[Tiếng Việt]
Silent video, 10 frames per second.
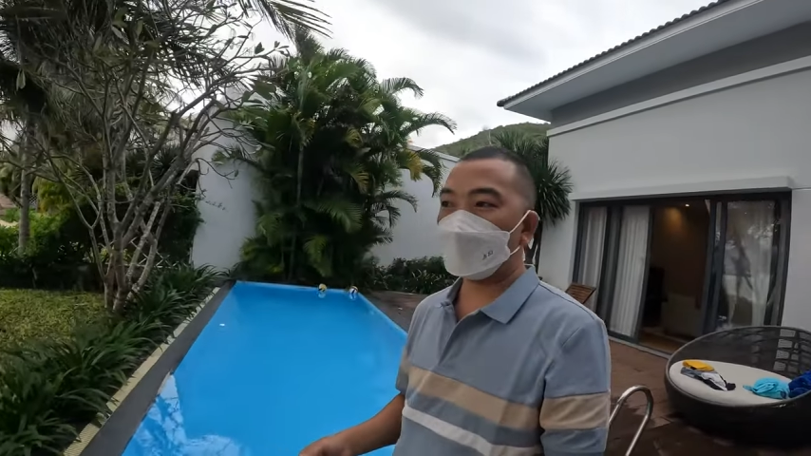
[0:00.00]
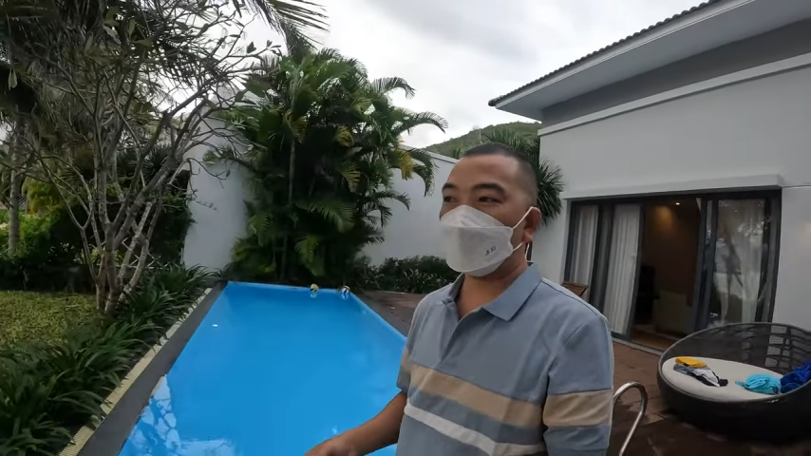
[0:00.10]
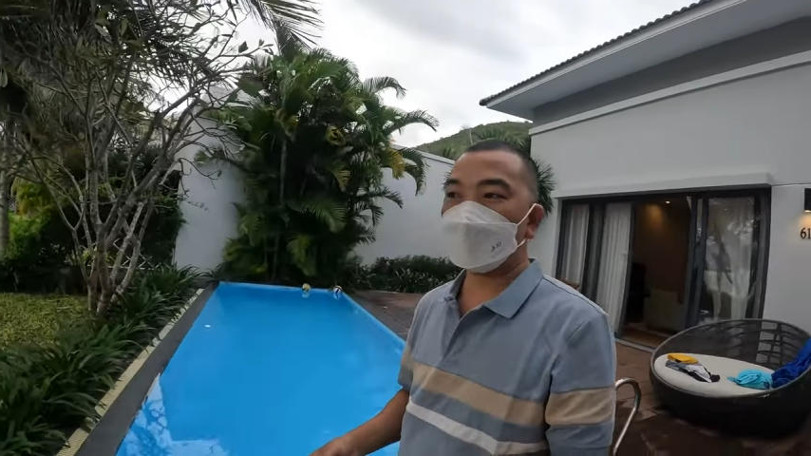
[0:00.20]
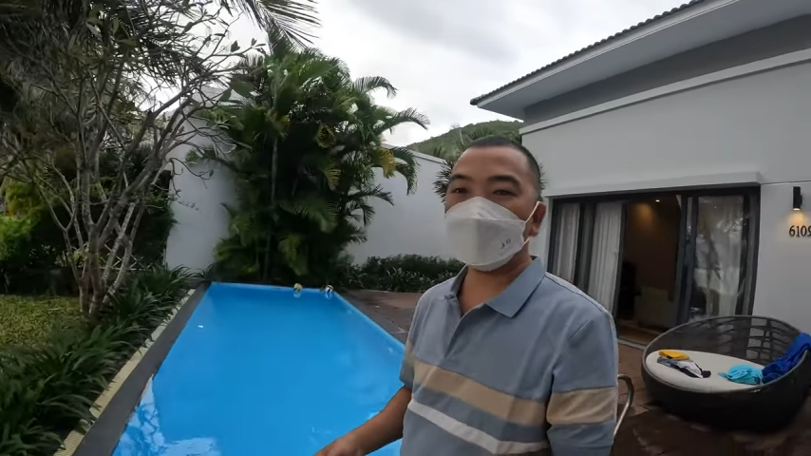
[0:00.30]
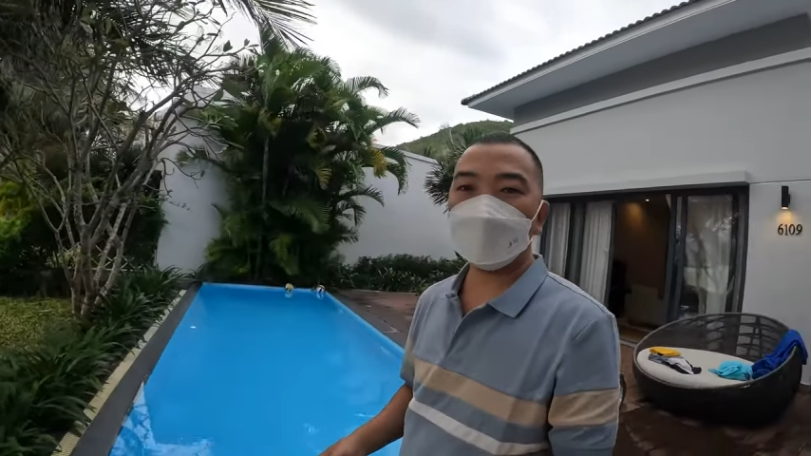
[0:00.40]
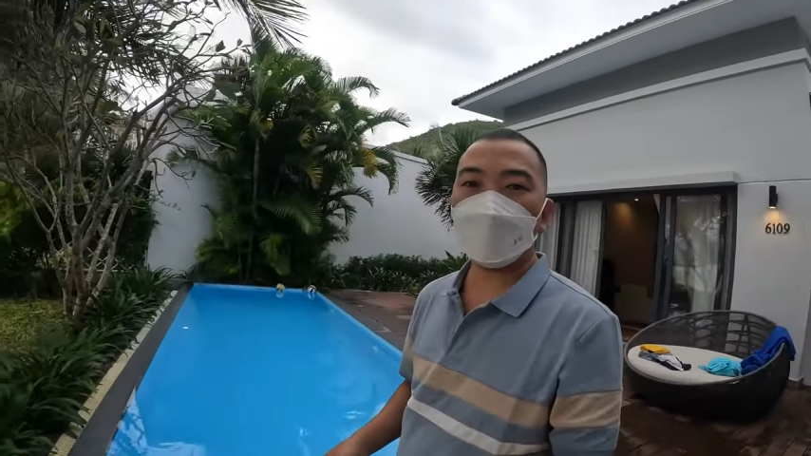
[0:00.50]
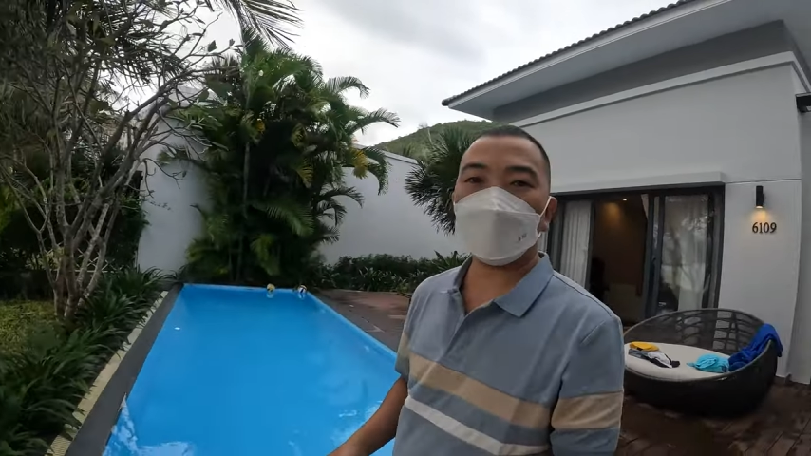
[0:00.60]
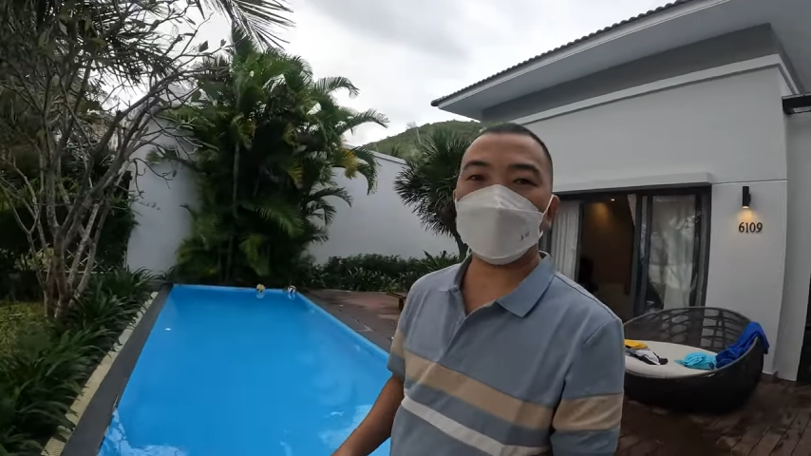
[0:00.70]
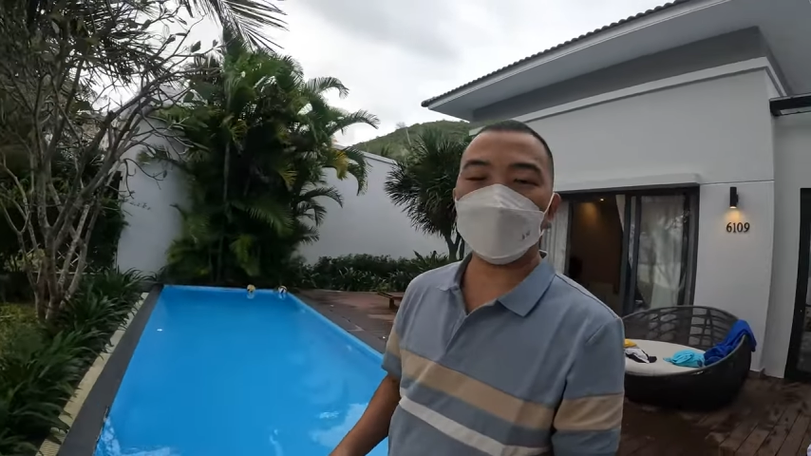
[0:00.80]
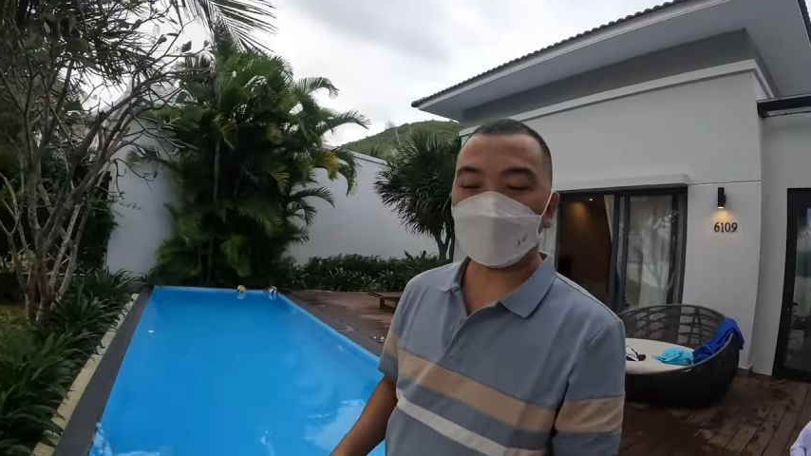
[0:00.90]
Coi cái
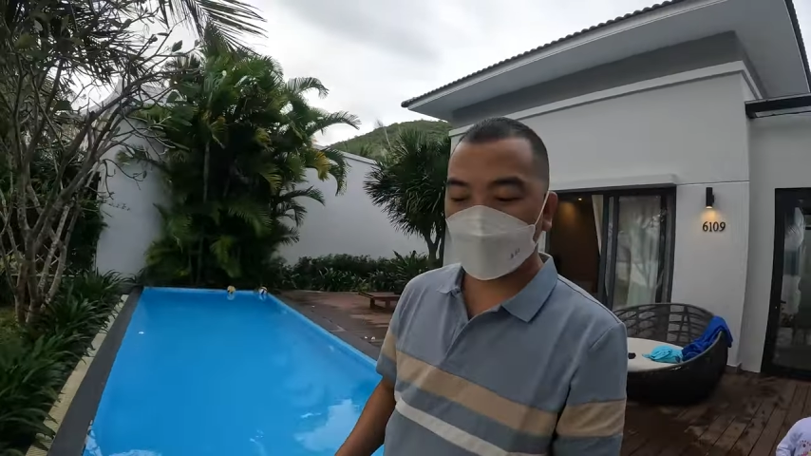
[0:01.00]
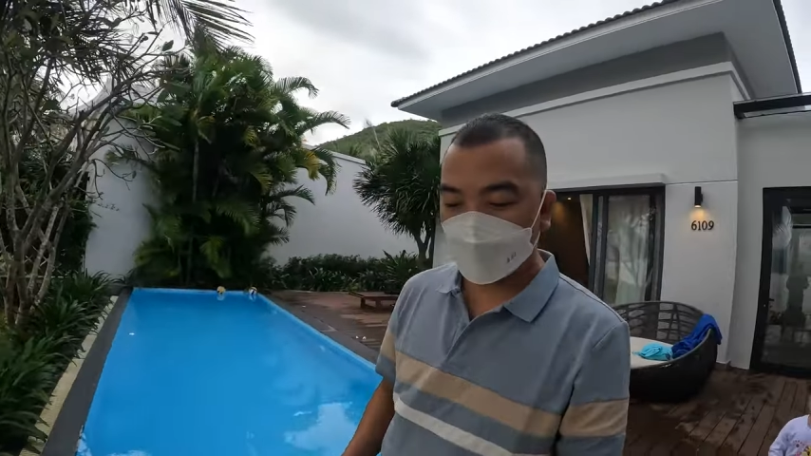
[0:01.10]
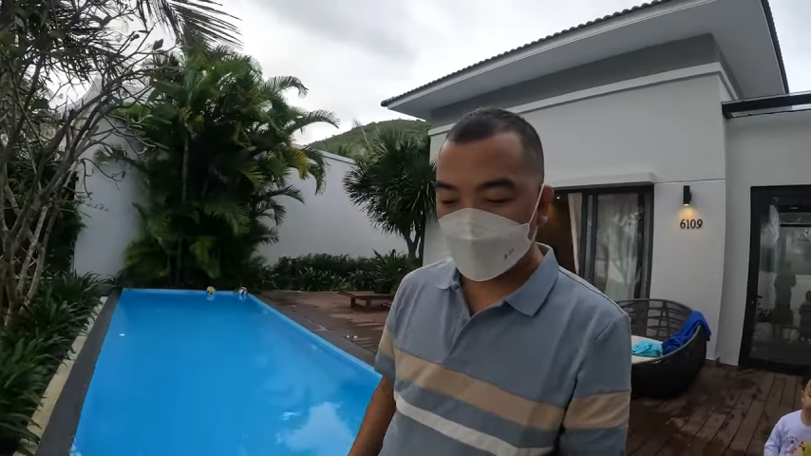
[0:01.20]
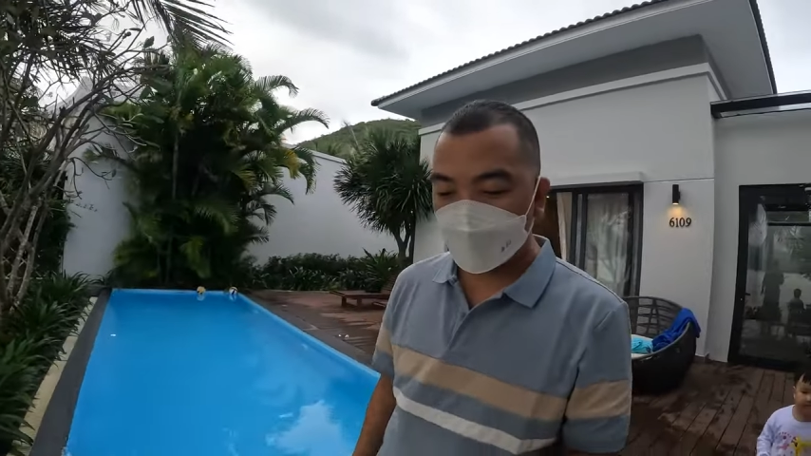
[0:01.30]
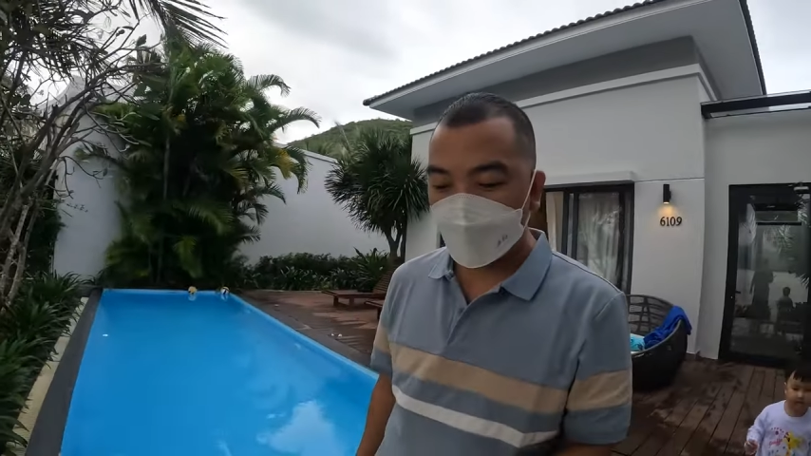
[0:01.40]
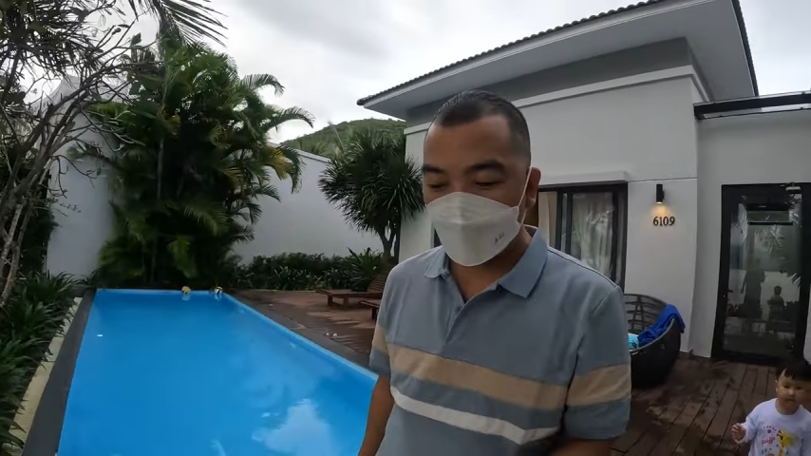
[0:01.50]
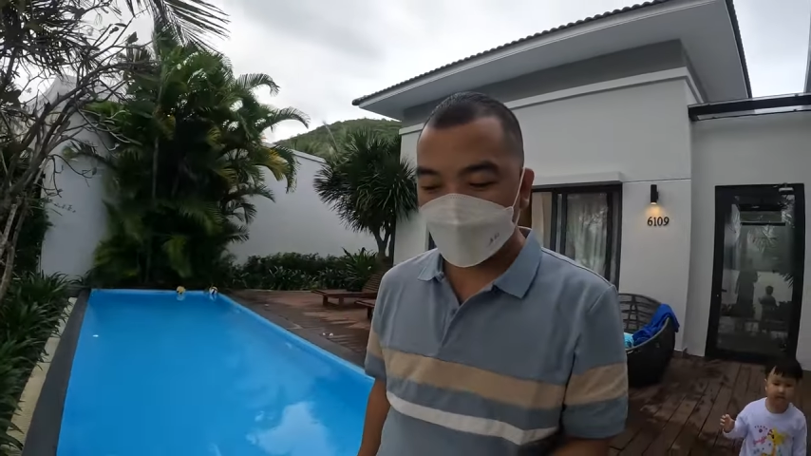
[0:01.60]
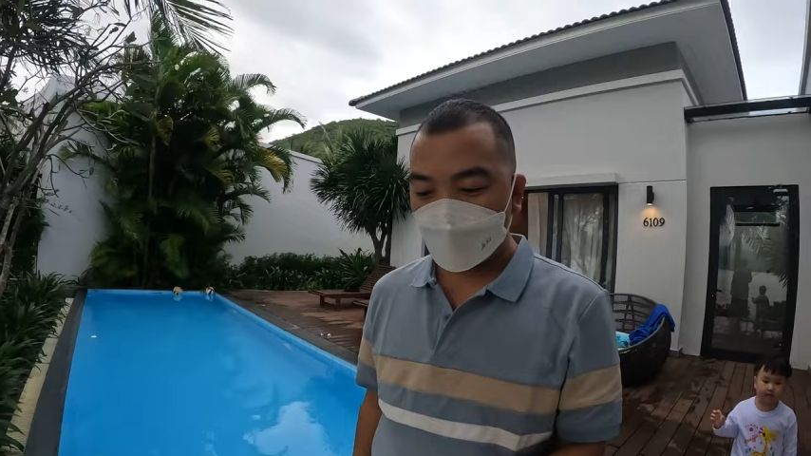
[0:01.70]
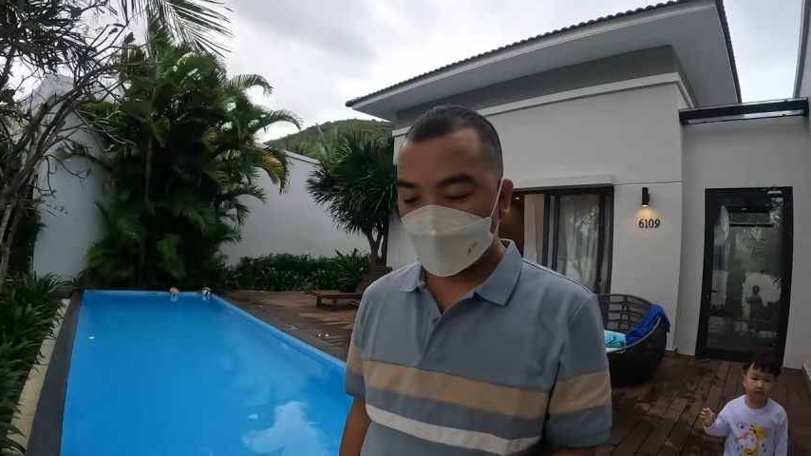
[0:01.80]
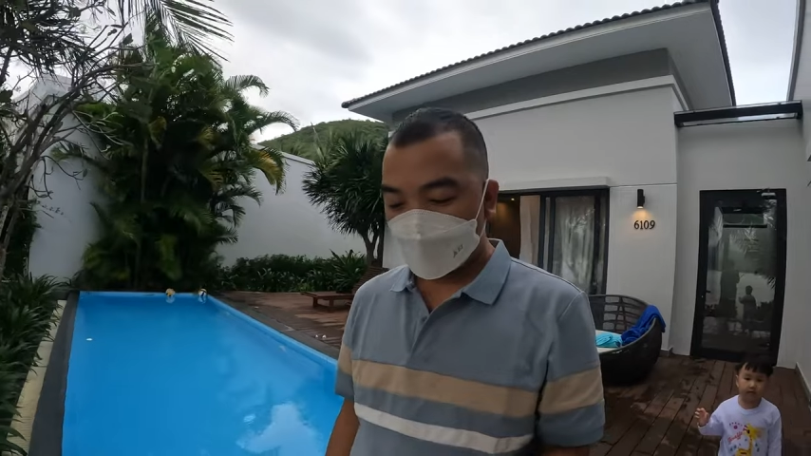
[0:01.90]
ờ, khung cảnh ở
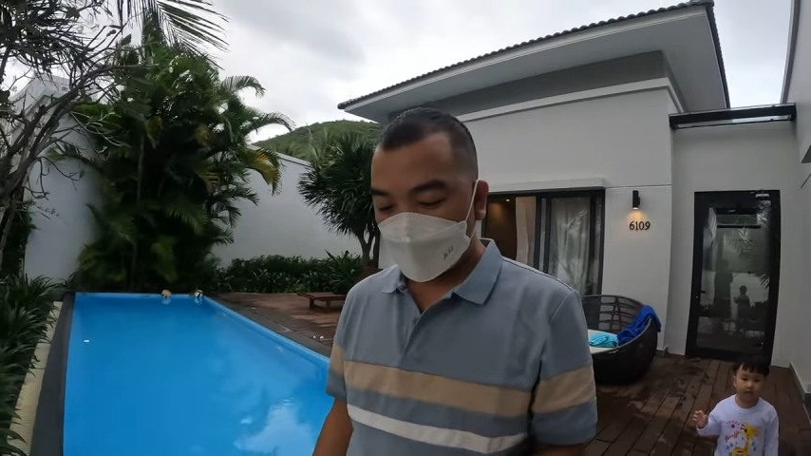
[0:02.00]
đây